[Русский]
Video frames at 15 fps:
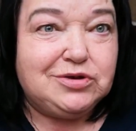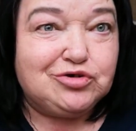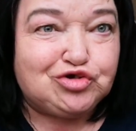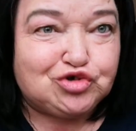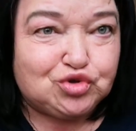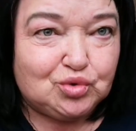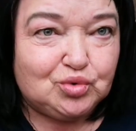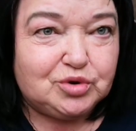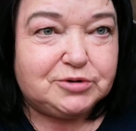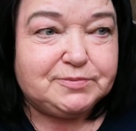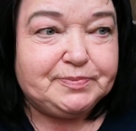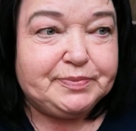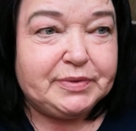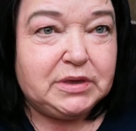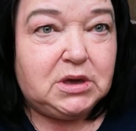И
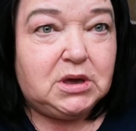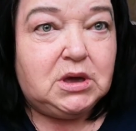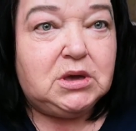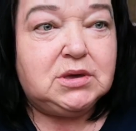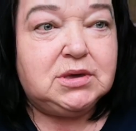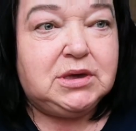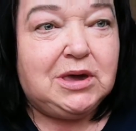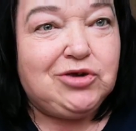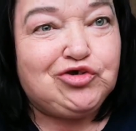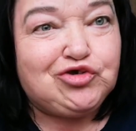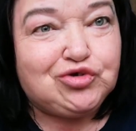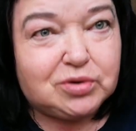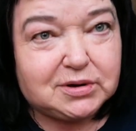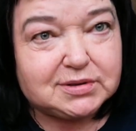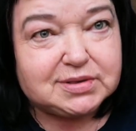что? Я
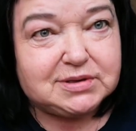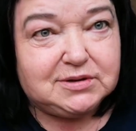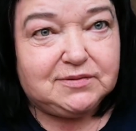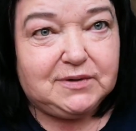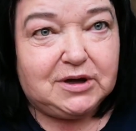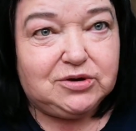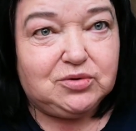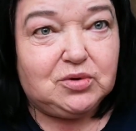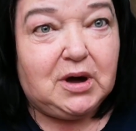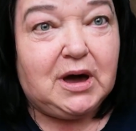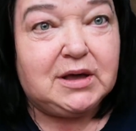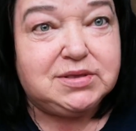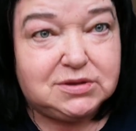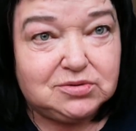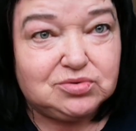еще раз говорю,
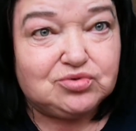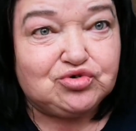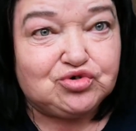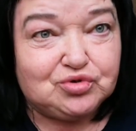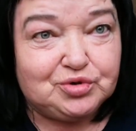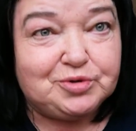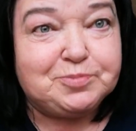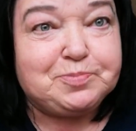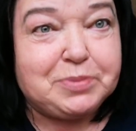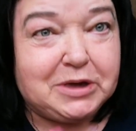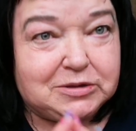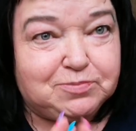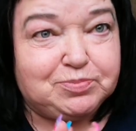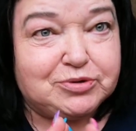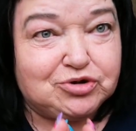один ушел,
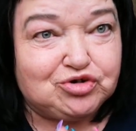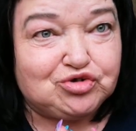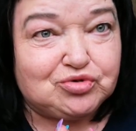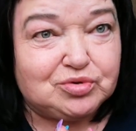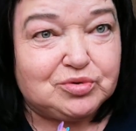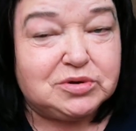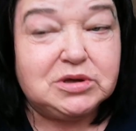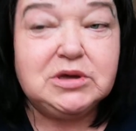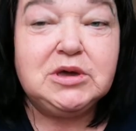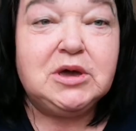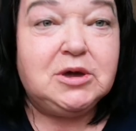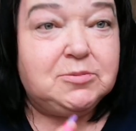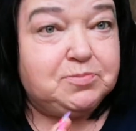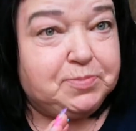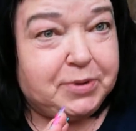пять пришло.
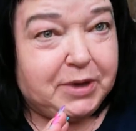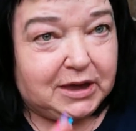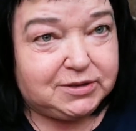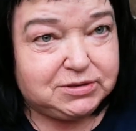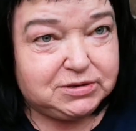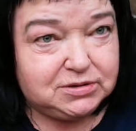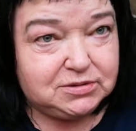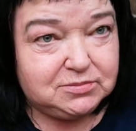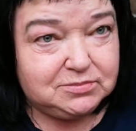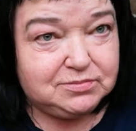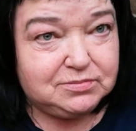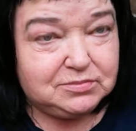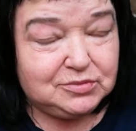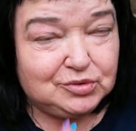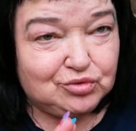Пять
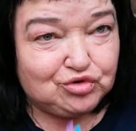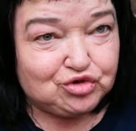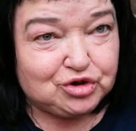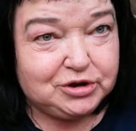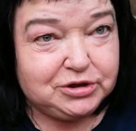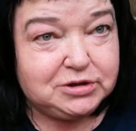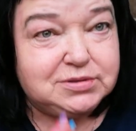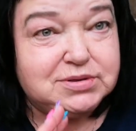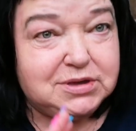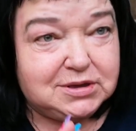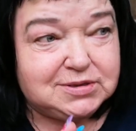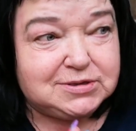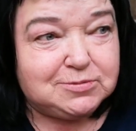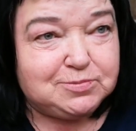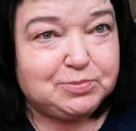Ушли,
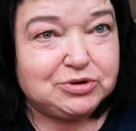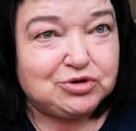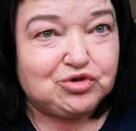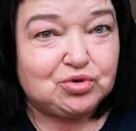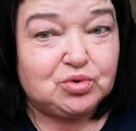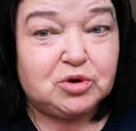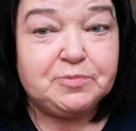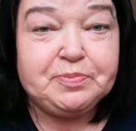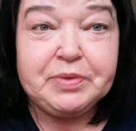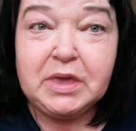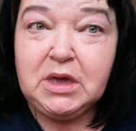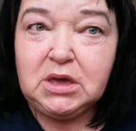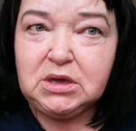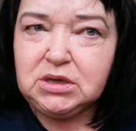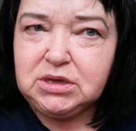десять пришло.
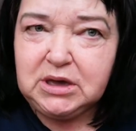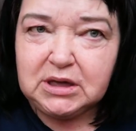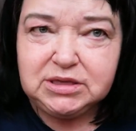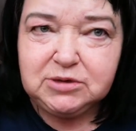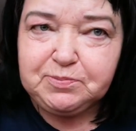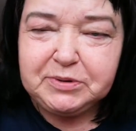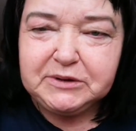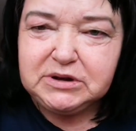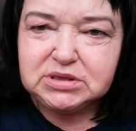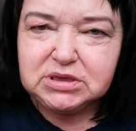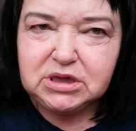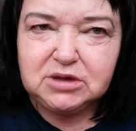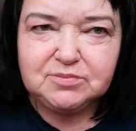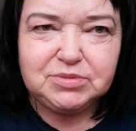Я ни перед